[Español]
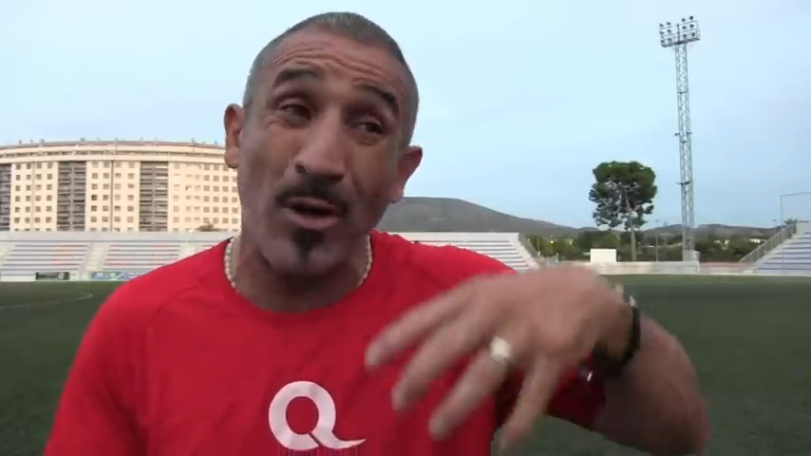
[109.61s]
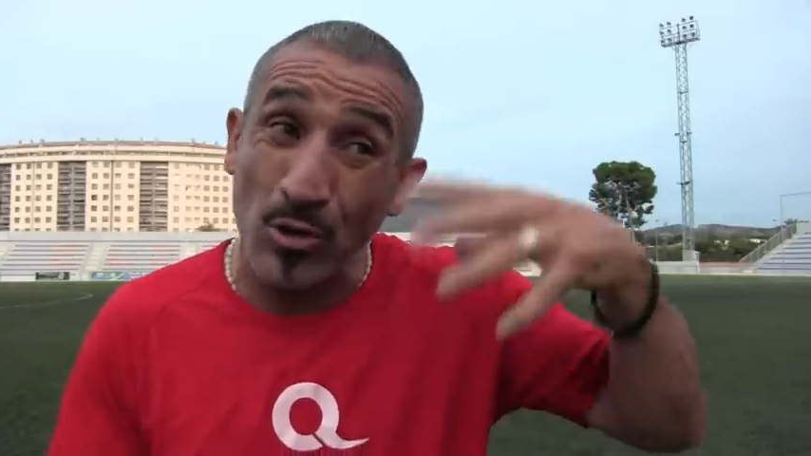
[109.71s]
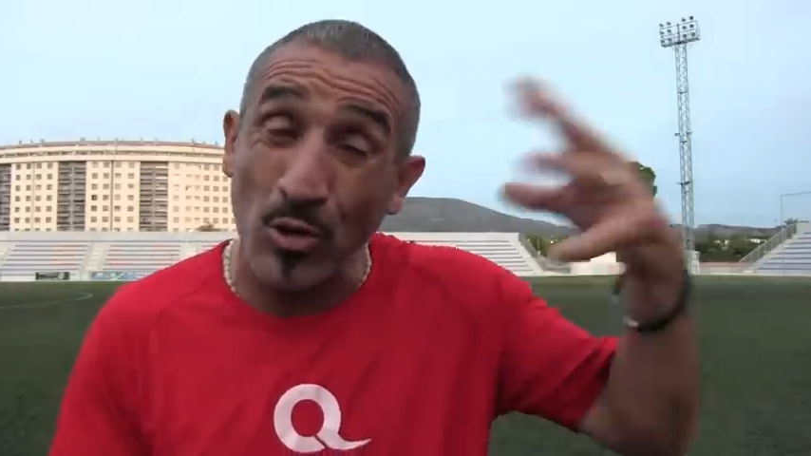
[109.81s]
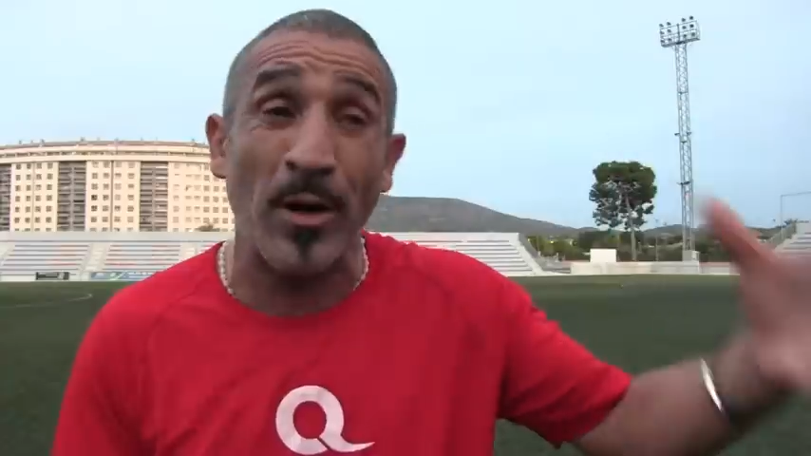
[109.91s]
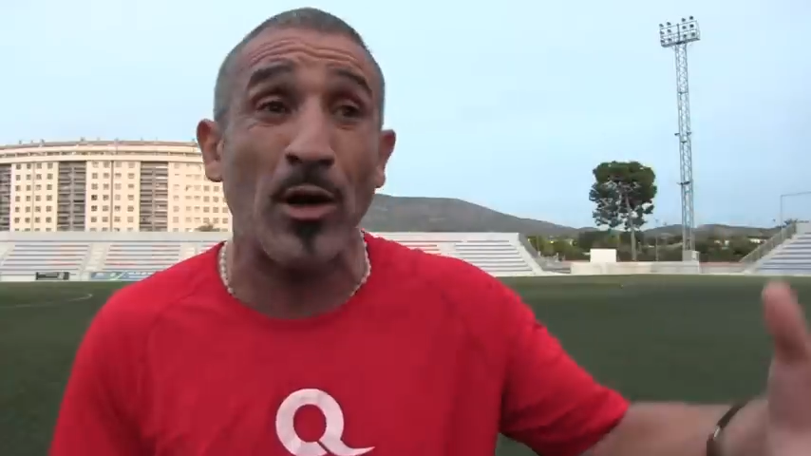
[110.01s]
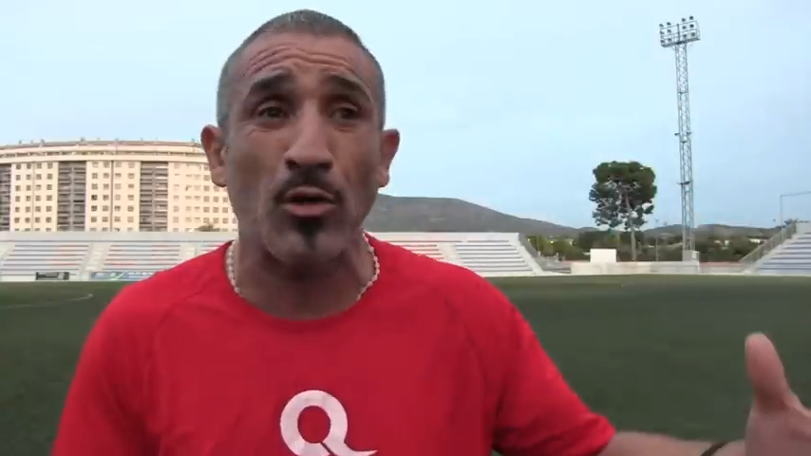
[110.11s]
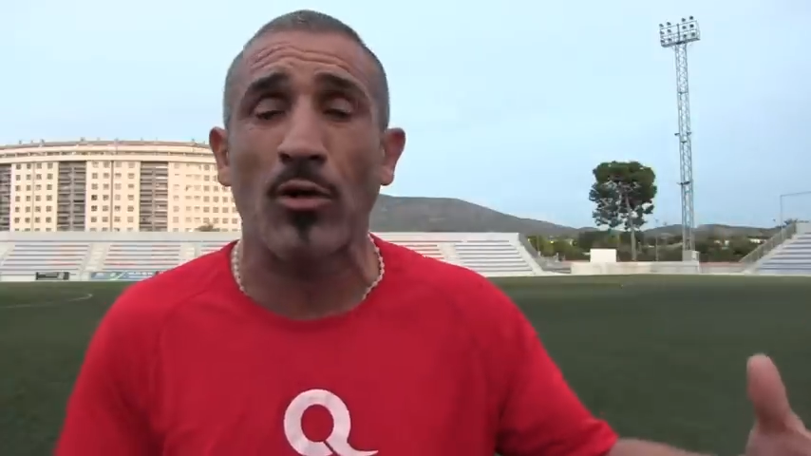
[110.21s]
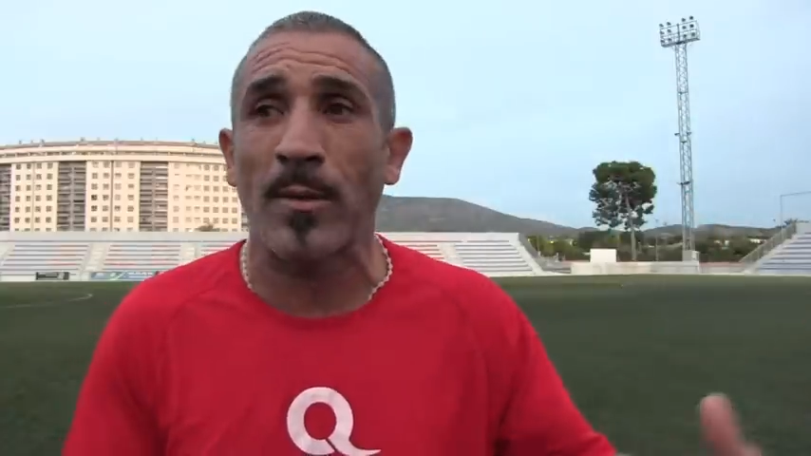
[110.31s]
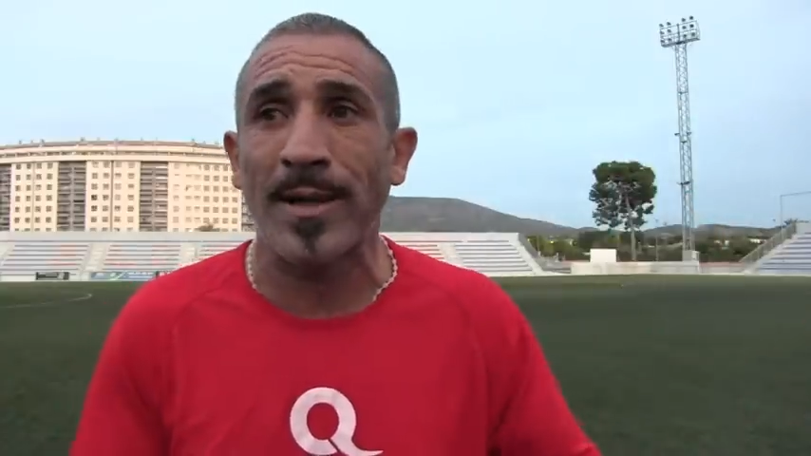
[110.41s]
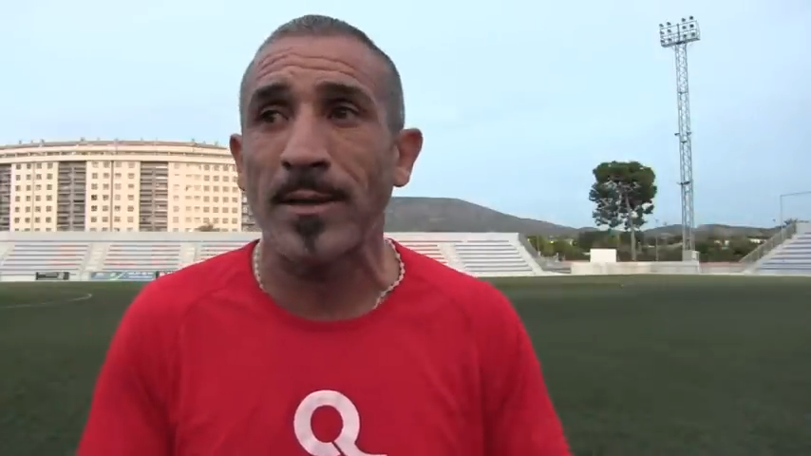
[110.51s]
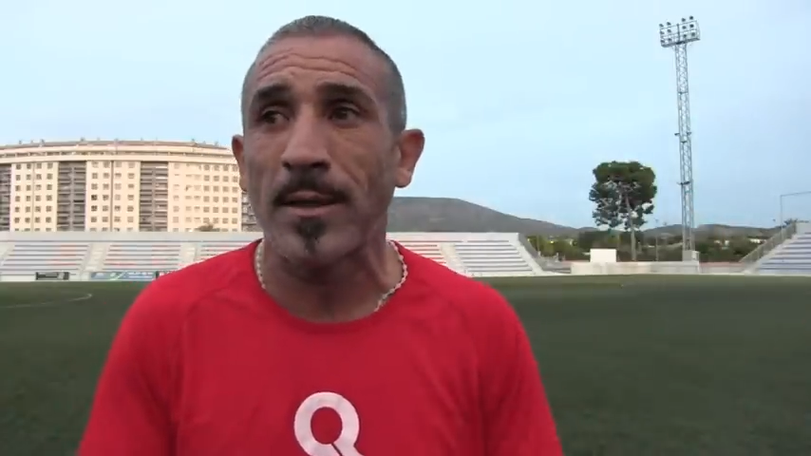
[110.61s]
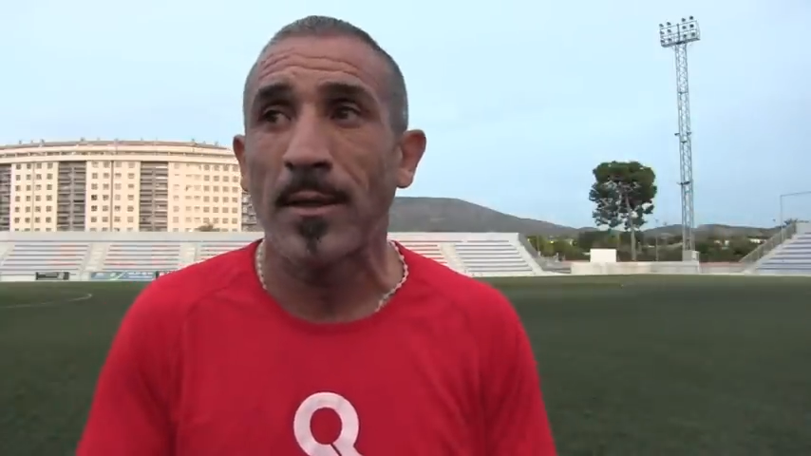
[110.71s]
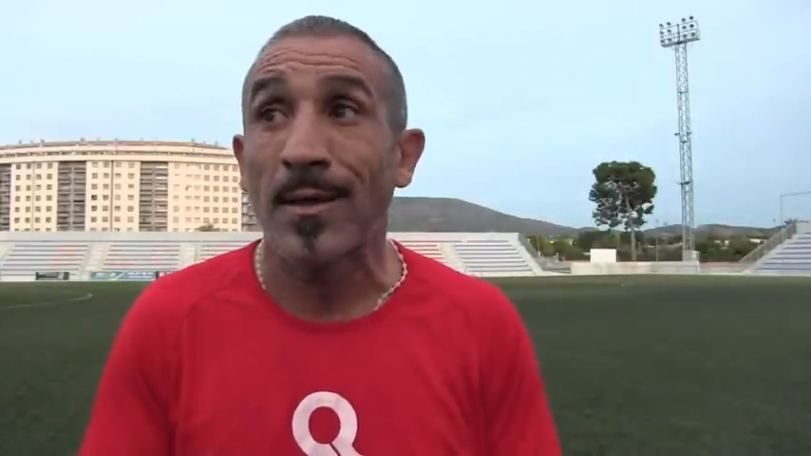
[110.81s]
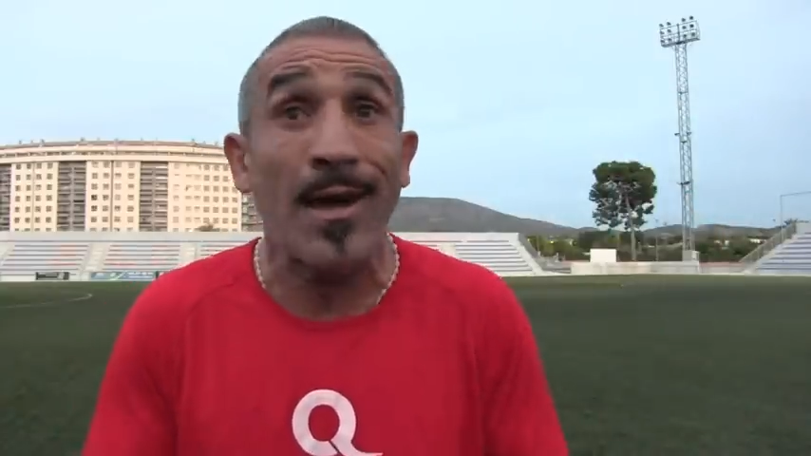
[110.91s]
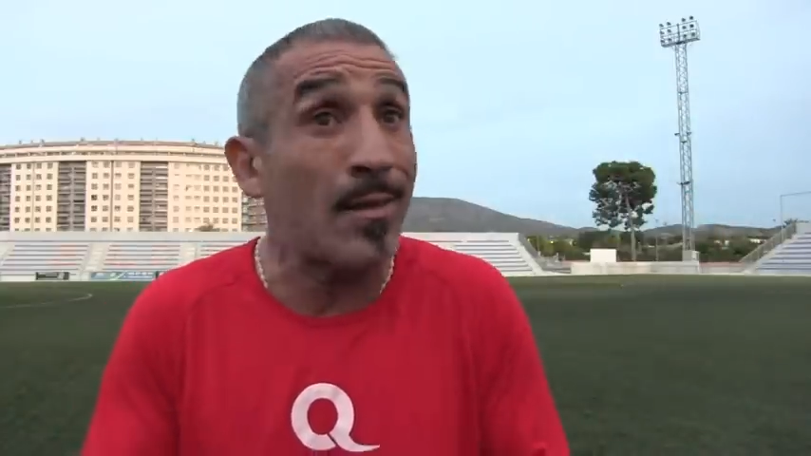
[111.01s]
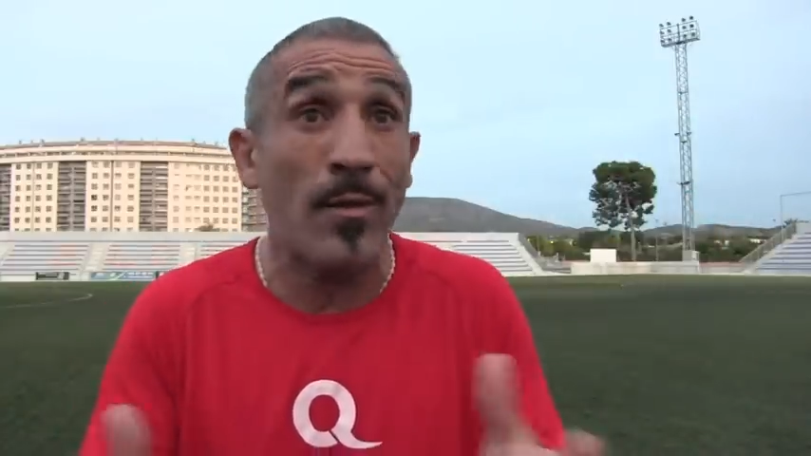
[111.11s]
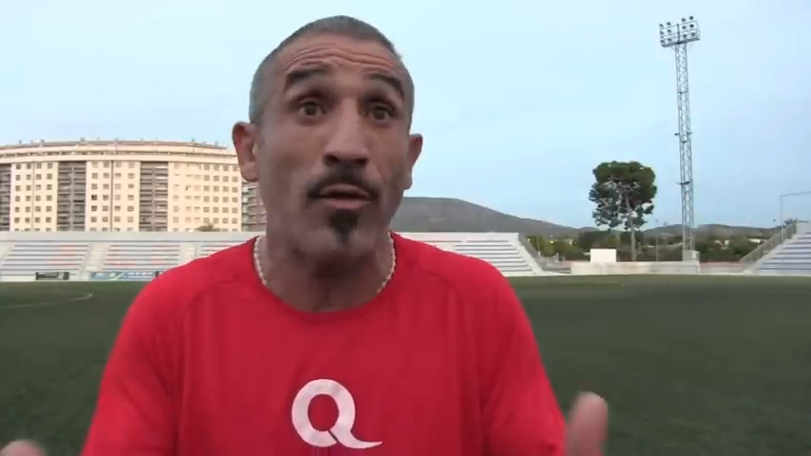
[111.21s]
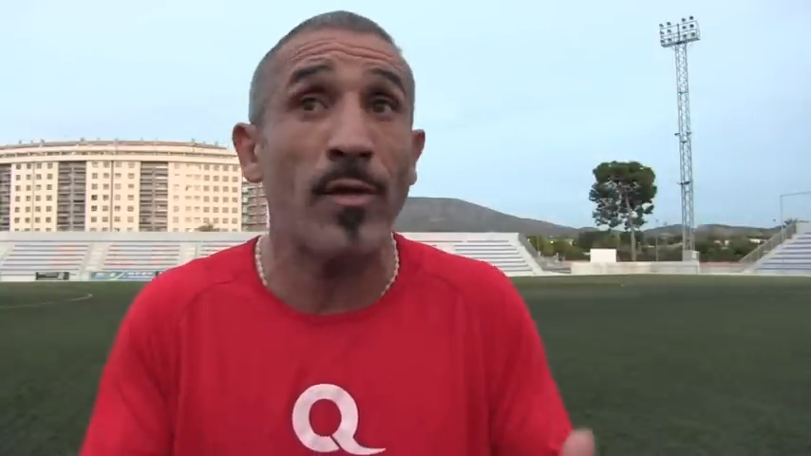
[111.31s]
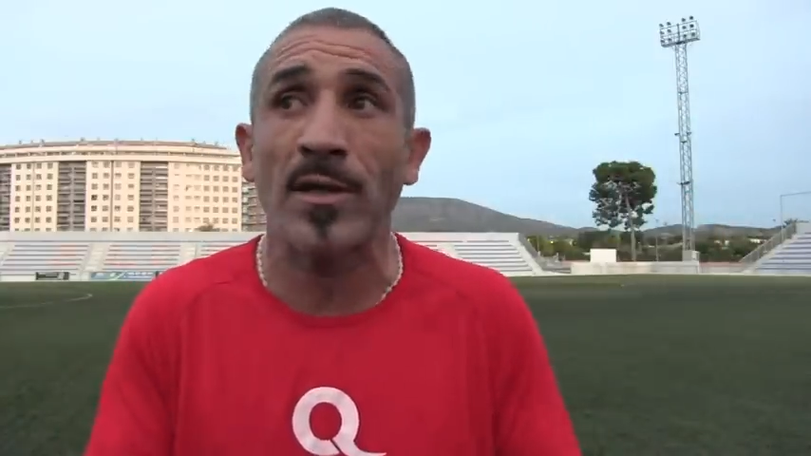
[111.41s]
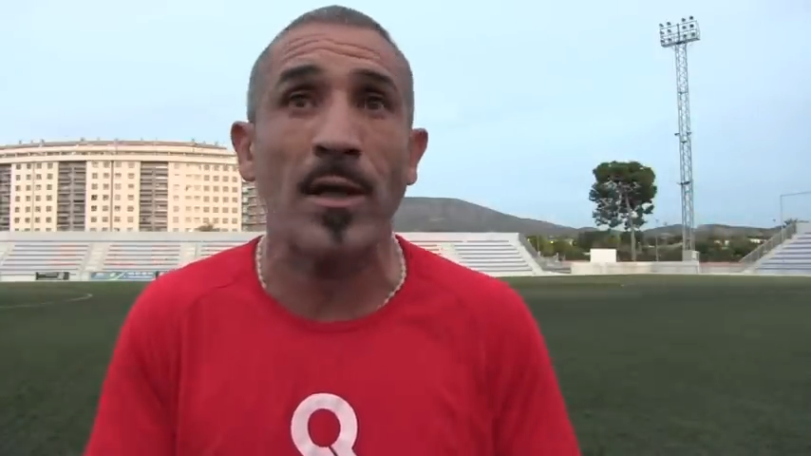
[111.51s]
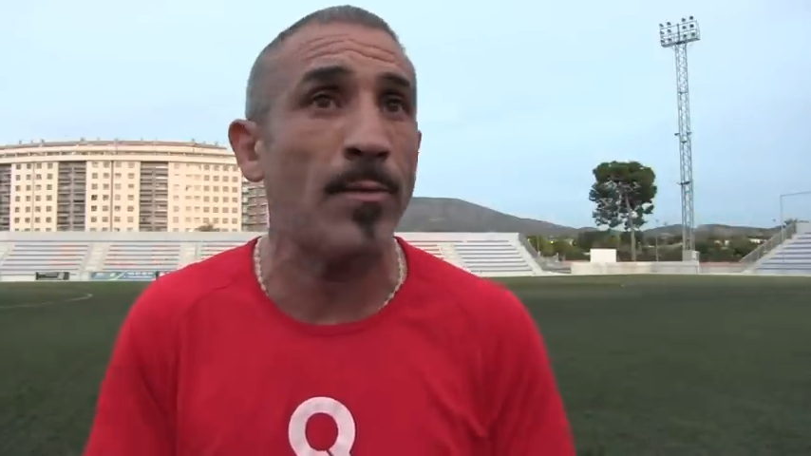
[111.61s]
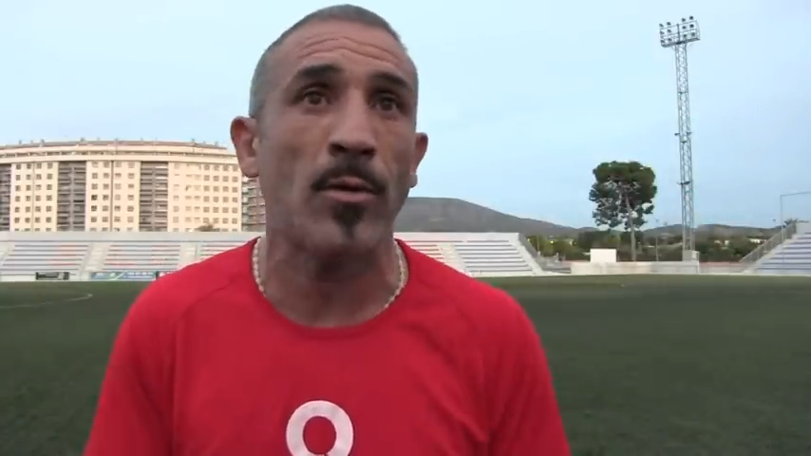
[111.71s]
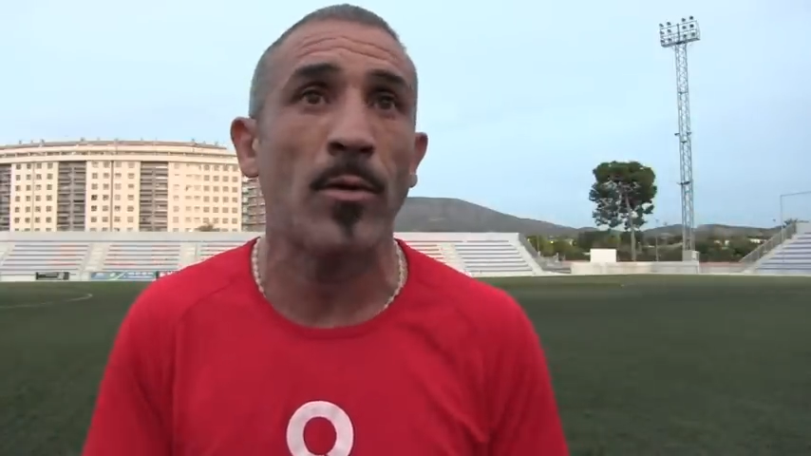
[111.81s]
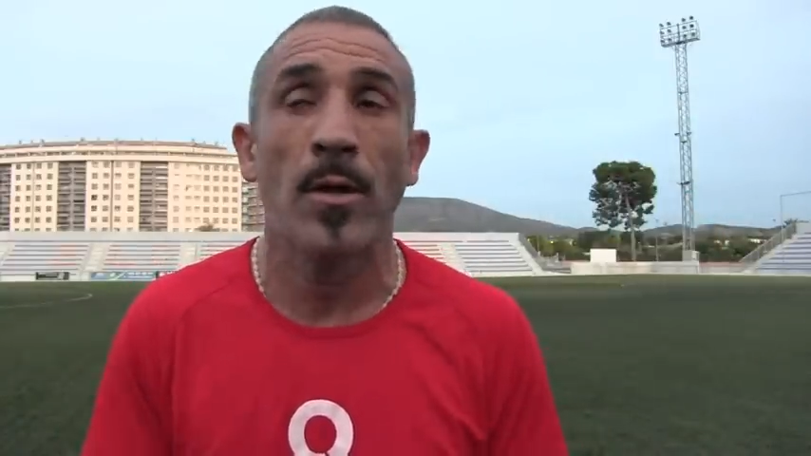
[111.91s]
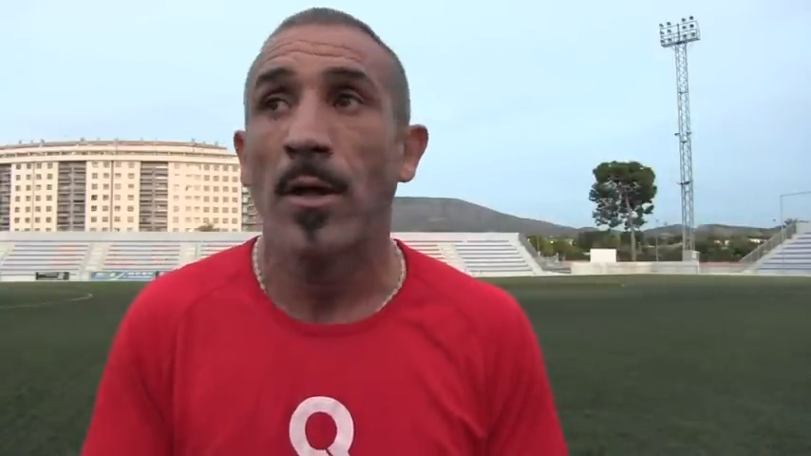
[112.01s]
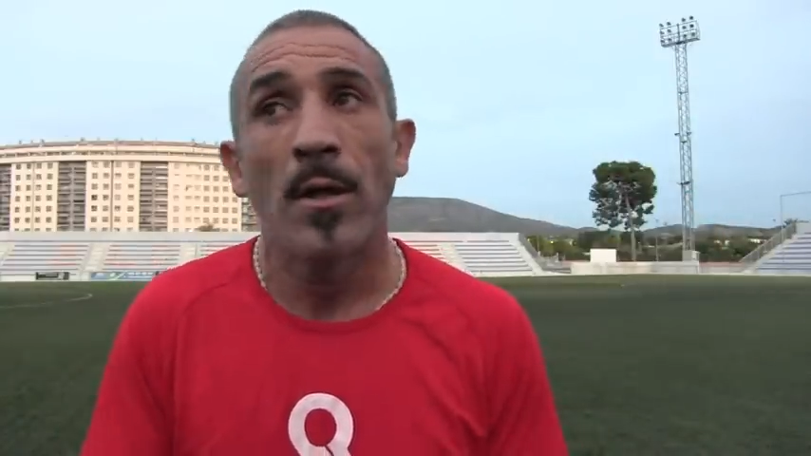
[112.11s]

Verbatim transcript: pero superior a todos los demás, a excepción de ese equipo.